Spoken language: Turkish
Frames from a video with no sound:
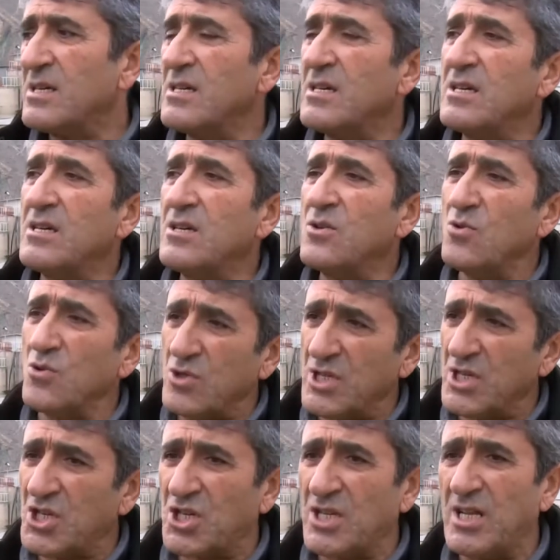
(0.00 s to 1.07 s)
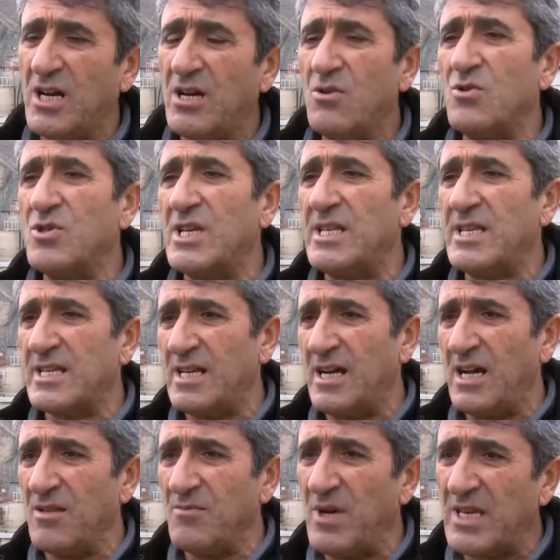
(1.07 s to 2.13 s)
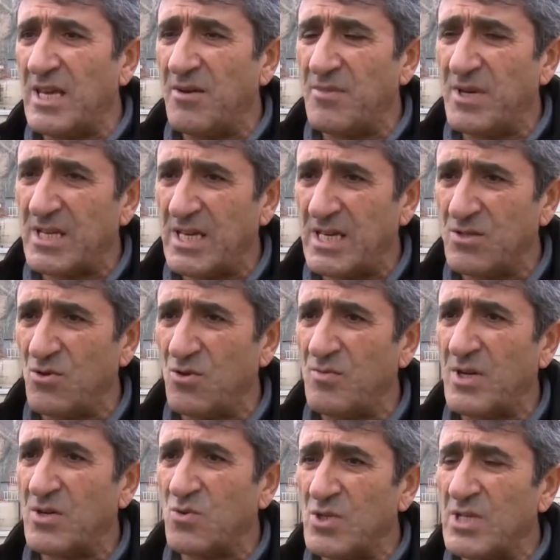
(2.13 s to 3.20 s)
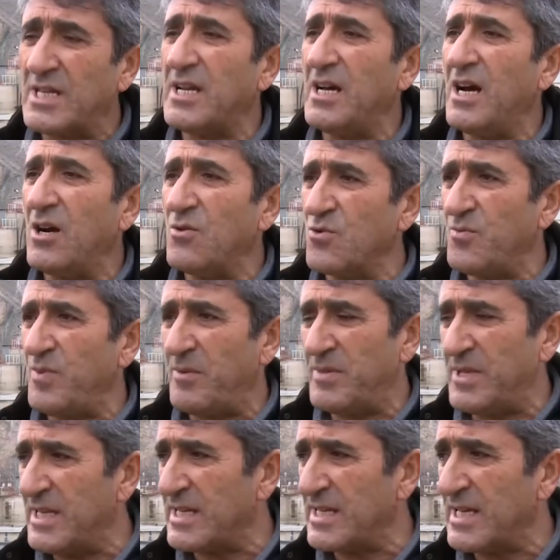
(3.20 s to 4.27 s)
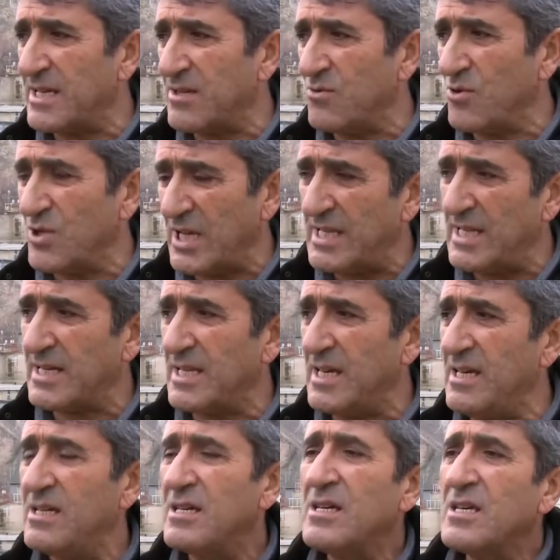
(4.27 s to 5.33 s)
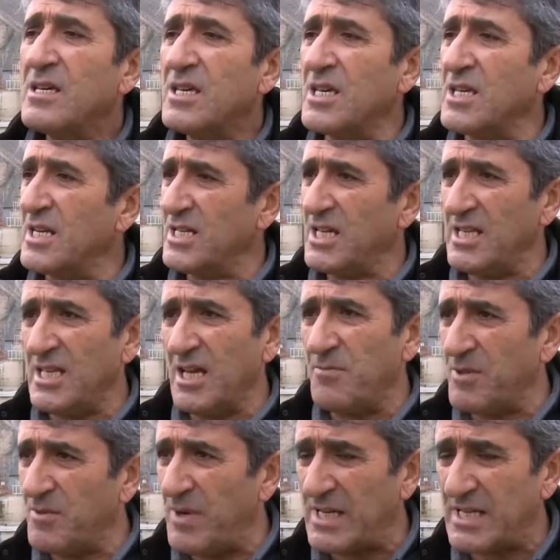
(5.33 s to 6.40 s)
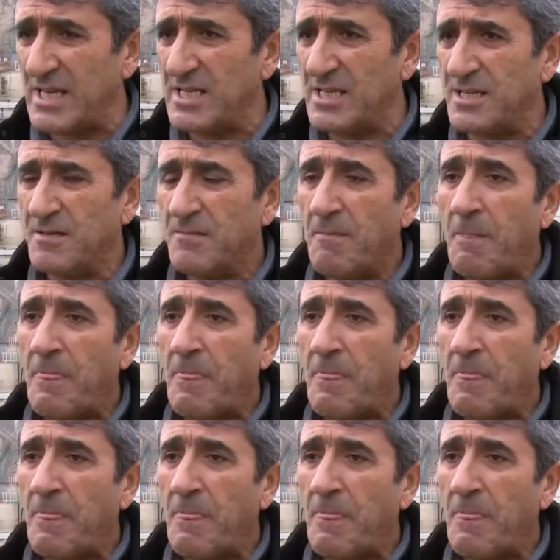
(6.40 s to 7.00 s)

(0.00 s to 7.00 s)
e, yurt dışına özellikle Almanya merkezli olmak üzere Avrupa Birlikleri ülkelerine ihracat yapılmaktadır.